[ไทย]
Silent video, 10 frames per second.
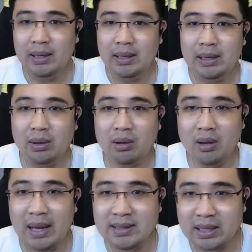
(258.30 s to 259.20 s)
แล้วก็
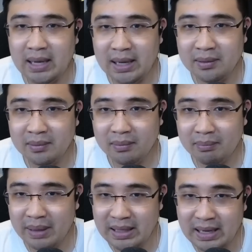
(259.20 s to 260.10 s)
หลังจากนั้น
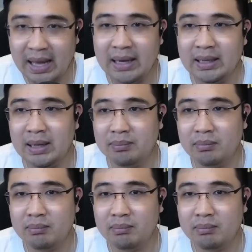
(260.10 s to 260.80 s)
ไม่นานครับ